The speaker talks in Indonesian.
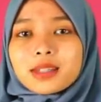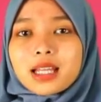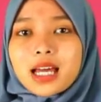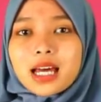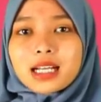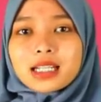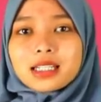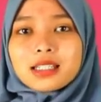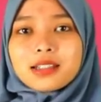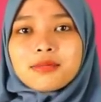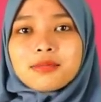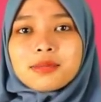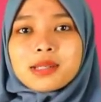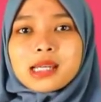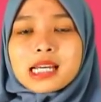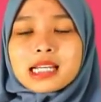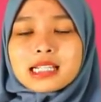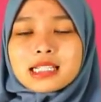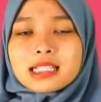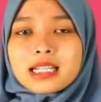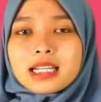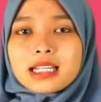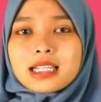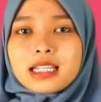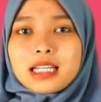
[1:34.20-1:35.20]
tari
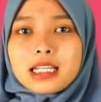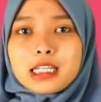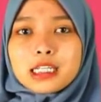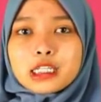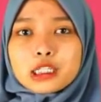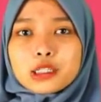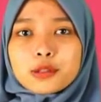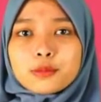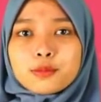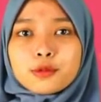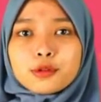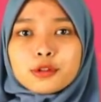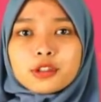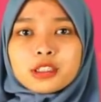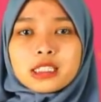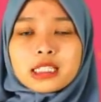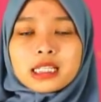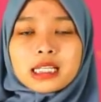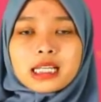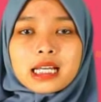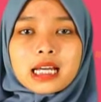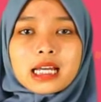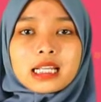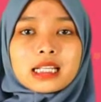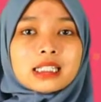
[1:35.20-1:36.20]
biasanya disebut
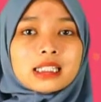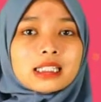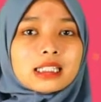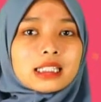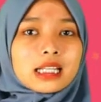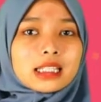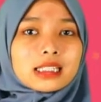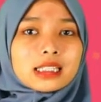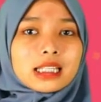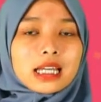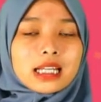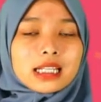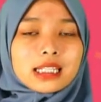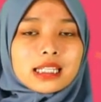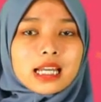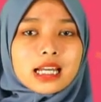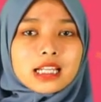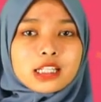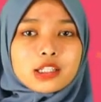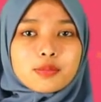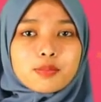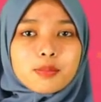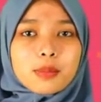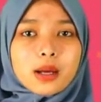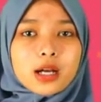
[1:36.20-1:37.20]
dengan tata
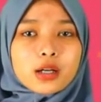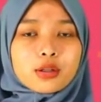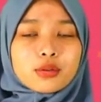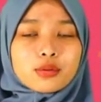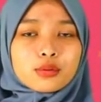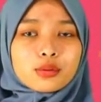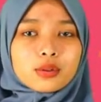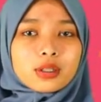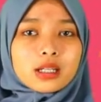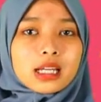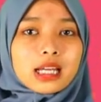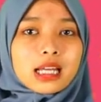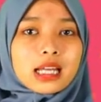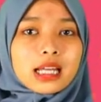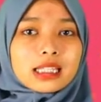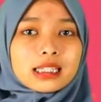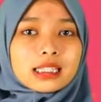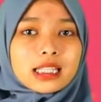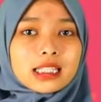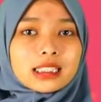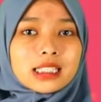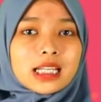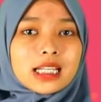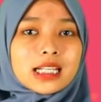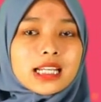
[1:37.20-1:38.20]
rias panggung.
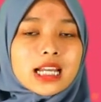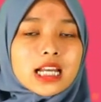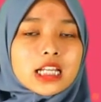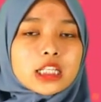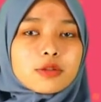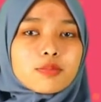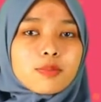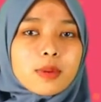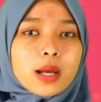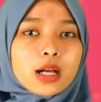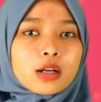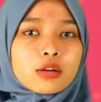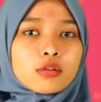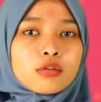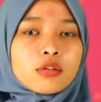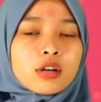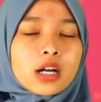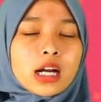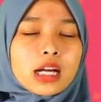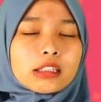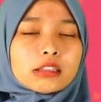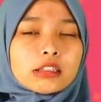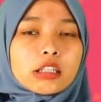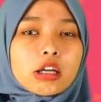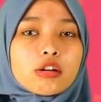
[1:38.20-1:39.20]
Tata rias panggung
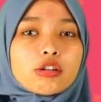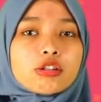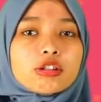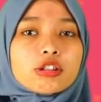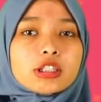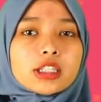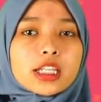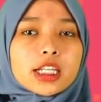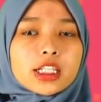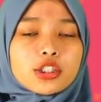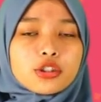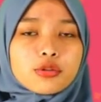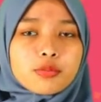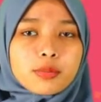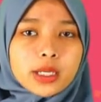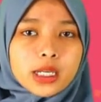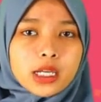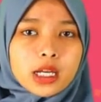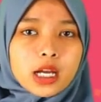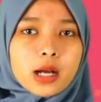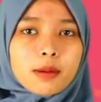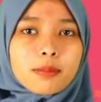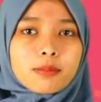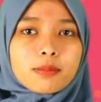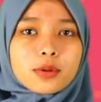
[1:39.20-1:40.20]
atau stage
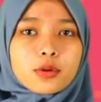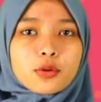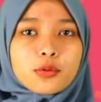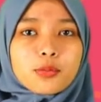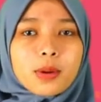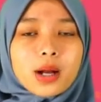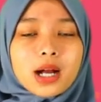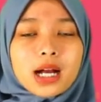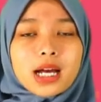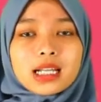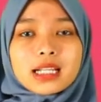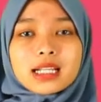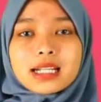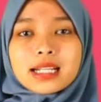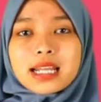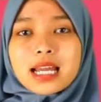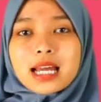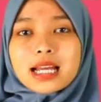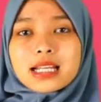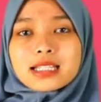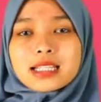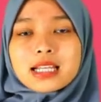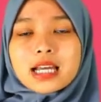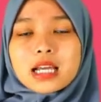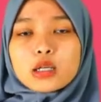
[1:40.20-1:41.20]
makeup merupakan
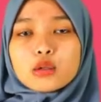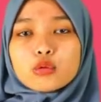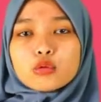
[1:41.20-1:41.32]
riasan